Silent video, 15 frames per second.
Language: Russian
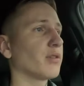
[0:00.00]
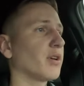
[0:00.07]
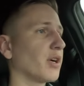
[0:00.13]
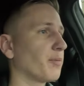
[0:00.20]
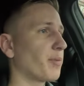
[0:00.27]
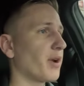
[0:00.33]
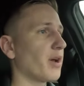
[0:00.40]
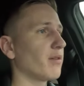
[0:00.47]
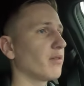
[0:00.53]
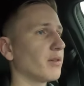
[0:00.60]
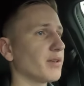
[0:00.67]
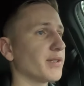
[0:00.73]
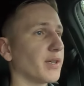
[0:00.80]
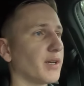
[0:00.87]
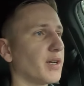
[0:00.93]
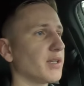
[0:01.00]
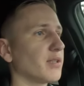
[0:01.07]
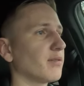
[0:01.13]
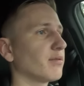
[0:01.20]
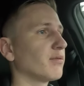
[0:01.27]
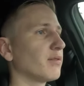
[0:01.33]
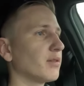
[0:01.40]
как правило,
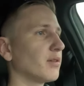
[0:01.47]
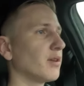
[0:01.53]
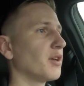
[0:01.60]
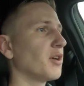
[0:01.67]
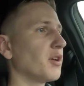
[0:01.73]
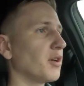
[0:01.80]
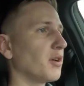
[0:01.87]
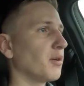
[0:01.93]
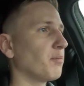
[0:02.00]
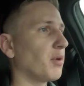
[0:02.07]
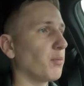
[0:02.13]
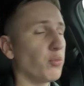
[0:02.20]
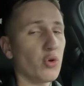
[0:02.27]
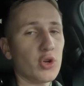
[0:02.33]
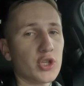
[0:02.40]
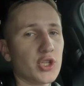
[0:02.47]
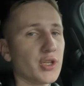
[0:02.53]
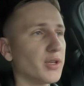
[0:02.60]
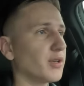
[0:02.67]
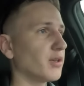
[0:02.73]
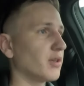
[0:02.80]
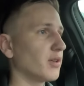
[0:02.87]
заказов
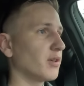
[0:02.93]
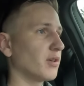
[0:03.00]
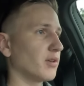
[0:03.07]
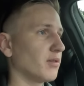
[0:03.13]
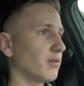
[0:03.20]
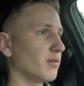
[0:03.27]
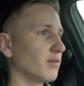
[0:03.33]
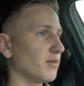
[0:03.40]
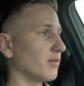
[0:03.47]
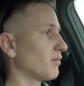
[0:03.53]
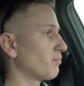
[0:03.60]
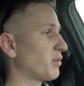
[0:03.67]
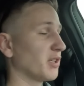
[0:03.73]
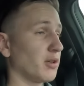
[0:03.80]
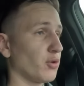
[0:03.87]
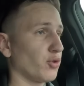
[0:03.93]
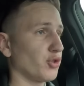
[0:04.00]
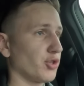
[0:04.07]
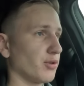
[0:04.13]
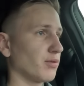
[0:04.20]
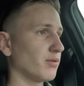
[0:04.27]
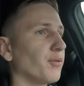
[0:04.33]
побольше и
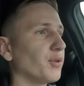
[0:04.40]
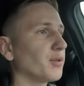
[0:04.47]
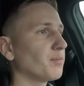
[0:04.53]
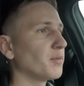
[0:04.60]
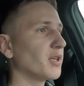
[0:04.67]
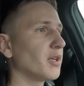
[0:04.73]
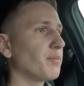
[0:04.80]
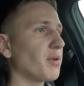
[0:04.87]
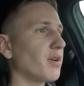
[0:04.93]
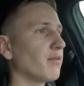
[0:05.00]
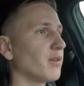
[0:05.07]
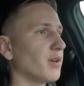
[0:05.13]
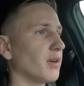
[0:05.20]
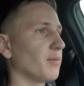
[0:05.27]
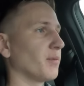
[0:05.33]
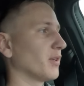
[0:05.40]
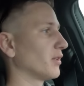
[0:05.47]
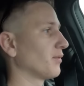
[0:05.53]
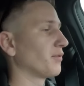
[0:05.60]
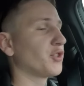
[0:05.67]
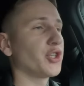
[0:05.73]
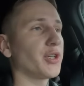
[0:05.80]
подороже. Вот мы и проверим
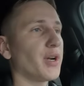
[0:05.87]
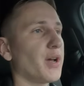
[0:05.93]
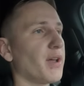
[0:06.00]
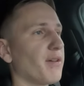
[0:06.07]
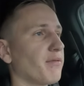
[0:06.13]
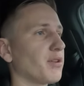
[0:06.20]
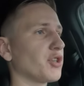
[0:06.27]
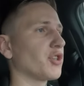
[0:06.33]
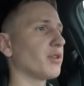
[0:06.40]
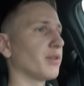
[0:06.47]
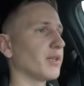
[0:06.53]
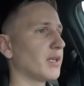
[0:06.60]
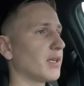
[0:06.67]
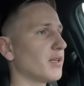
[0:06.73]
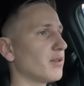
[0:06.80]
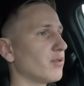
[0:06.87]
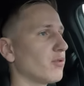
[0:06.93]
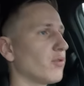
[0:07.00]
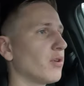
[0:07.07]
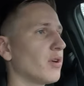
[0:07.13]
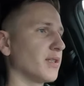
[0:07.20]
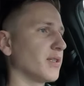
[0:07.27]
это. Вчера я вышел на
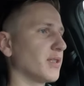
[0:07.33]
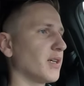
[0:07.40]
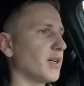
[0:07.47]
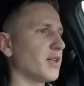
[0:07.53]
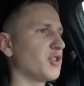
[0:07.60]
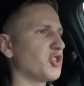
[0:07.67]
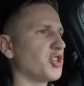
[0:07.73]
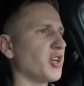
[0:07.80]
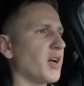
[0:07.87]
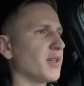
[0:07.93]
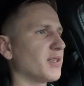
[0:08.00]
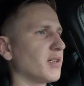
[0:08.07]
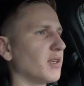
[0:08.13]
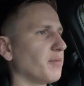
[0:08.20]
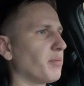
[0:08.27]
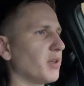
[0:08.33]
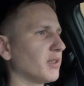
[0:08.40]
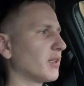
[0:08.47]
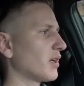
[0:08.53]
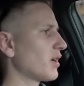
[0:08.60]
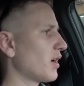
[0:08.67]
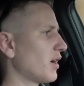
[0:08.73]
линию, за час или
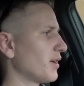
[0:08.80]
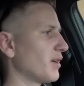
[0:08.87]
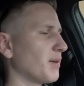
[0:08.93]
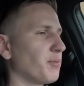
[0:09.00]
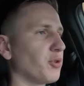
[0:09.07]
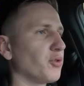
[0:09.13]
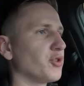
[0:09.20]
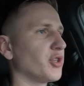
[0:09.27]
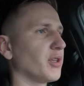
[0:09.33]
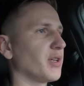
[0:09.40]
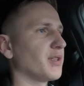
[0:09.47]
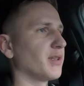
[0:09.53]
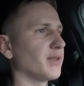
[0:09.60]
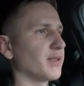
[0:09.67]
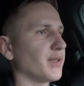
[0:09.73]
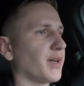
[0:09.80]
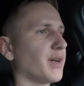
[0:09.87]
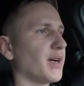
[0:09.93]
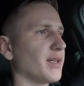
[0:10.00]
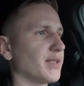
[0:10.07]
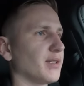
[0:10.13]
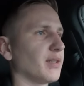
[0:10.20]
полтора я получил один
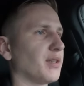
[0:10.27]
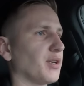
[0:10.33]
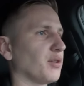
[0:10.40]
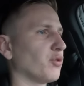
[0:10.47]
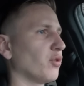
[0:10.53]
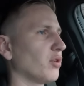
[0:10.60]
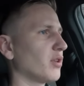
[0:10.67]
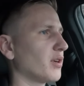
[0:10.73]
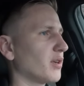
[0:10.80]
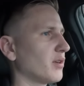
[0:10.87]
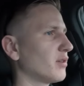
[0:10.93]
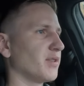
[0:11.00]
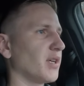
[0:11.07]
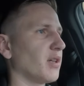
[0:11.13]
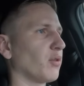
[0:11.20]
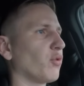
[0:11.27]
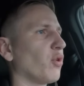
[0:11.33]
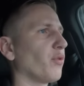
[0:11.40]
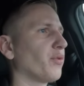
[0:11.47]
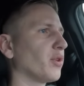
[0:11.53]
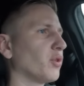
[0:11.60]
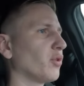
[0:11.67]
заказ на 3 доллара, взял
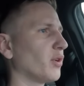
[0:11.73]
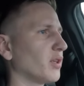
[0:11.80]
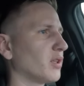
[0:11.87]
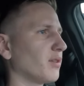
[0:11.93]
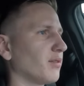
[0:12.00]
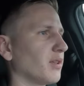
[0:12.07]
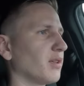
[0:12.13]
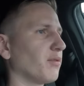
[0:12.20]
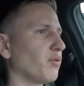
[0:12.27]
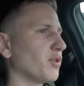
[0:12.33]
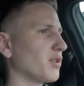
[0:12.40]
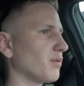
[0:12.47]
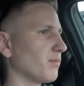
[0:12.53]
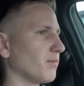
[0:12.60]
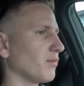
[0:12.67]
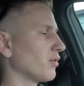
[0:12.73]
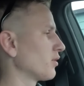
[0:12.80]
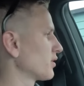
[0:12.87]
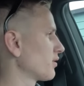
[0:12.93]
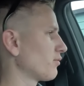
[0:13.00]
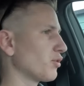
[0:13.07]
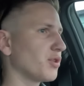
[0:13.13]
кофе до этого на 8,
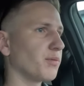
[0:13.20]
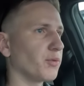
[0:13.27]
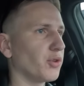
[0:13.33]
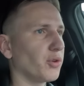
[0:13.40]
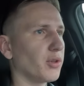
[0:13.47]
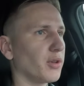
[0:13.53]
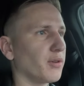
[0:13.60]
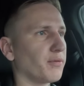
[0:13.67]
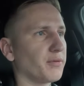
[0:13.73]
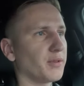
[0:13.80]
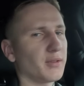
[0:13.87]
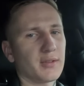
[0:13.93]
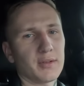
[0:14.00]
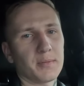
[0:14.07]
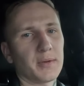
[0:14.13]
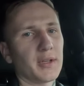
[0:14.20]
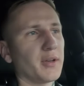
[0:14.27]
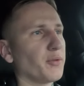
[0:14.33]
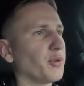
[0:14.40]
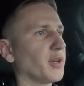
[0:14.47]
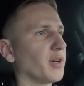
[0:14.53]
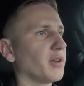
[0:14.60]
за 8 долларов, и типа
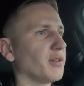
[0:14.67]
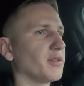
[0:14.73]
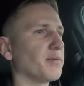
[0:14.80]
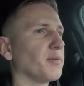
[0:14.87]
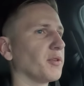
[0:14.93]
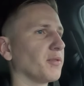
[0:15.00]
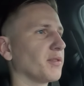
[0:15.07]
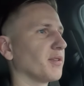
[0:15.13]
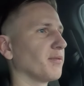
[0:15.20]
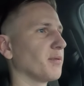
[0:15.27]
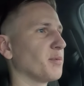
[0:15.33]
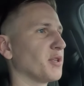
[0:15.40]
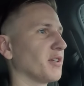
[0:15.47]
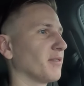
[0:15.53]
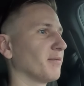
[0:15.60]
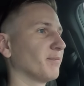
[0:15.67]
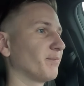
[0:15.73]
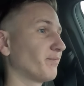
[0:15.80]
я уехал с минусом вообще